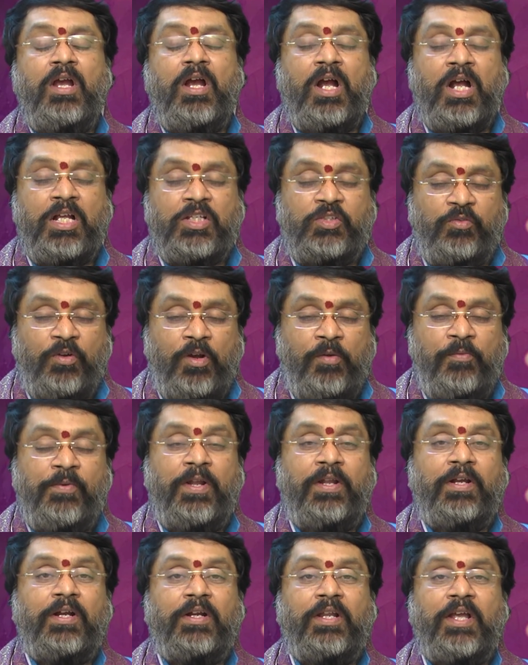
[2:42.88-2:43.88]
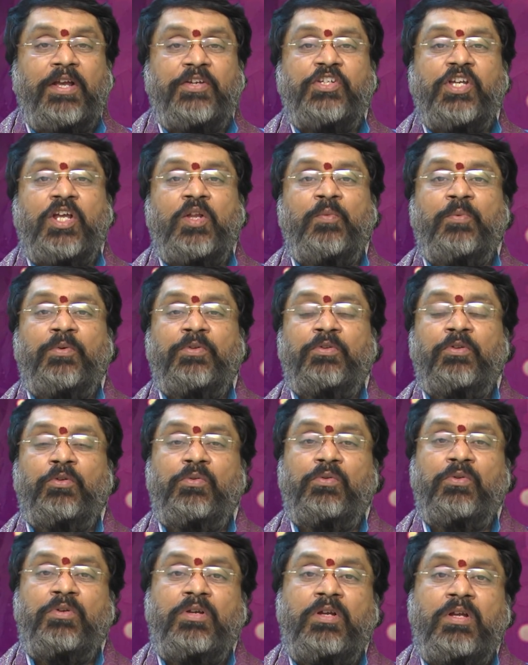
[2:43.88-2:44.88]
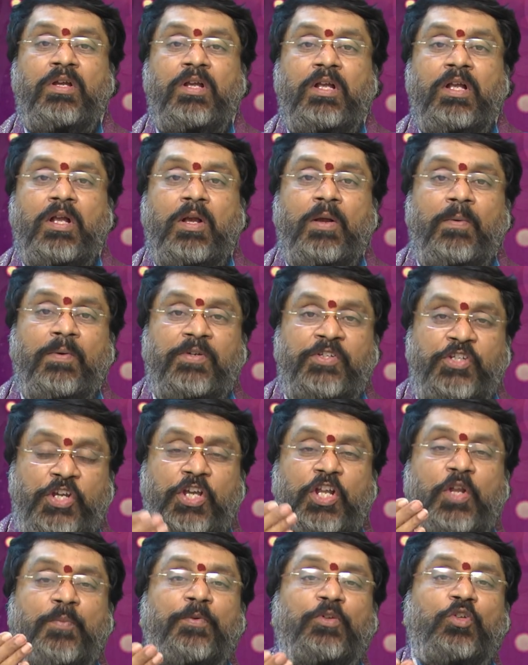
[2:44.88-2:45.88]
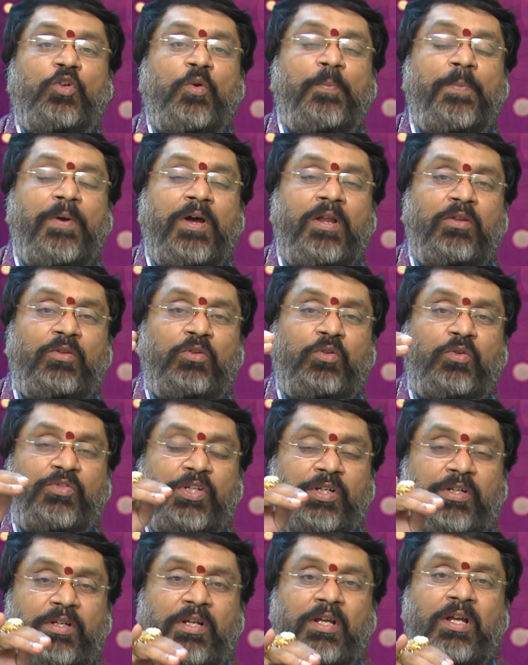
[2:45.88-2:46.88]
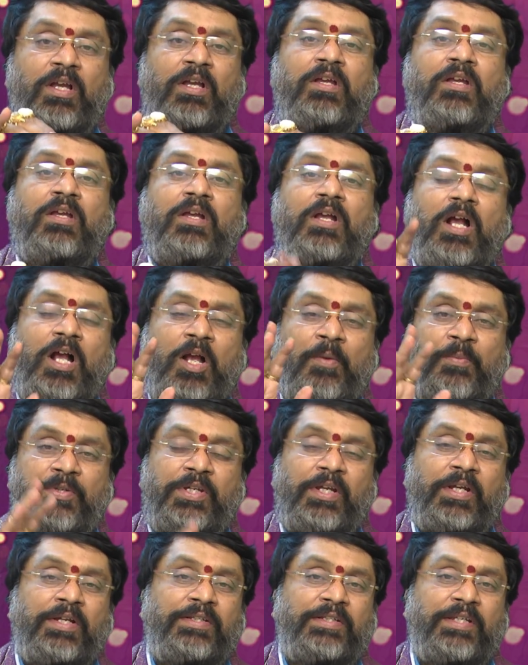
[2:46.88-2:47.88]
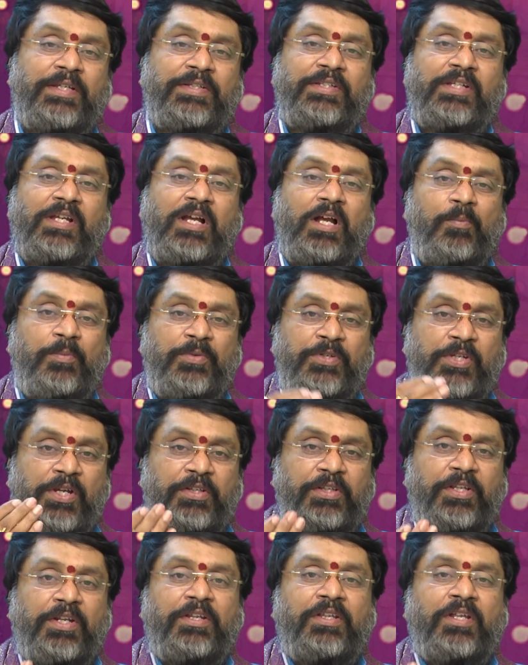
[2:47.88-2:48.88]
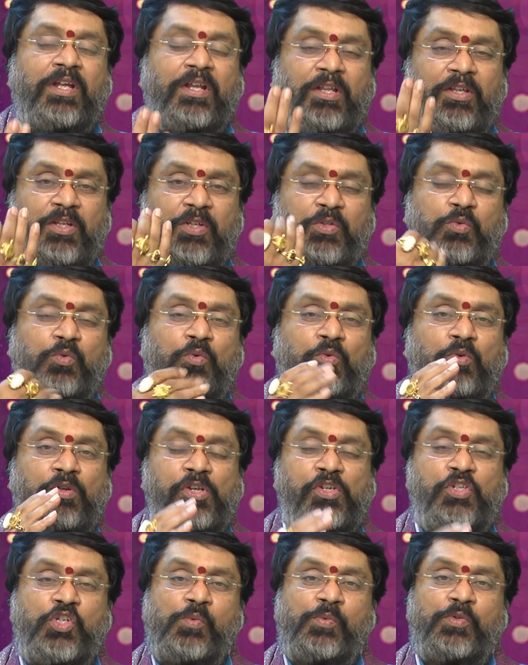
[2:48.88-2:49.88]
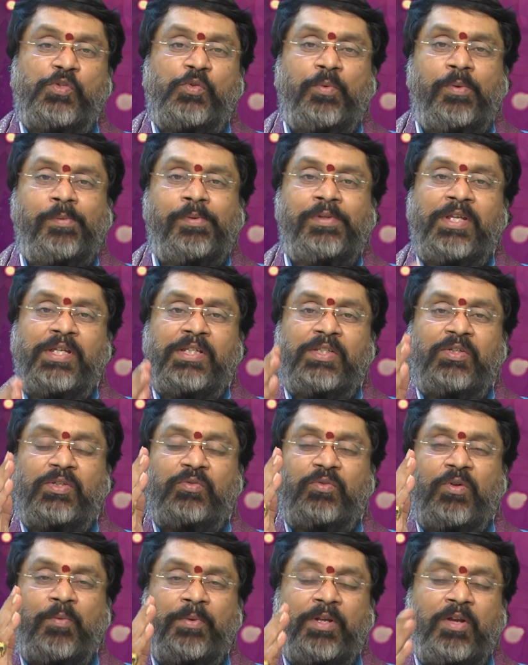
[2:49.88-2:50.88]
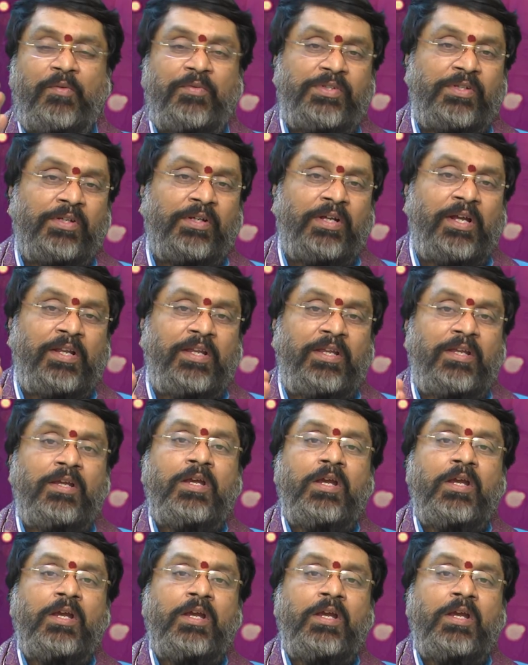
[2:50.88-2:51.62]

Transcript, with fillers: ఆ స్వామివారి కటాక్షాన్ని పొందుతూ క్షీరముతో పాలతో చక్కగా అభిషేకం చేసి ఆ అభిషేక తీర్థాన్ని తీసుకుంటూ నిత్యము సుబ్రహ్మణ్యేశ్వర స్వామి కవచం కానీ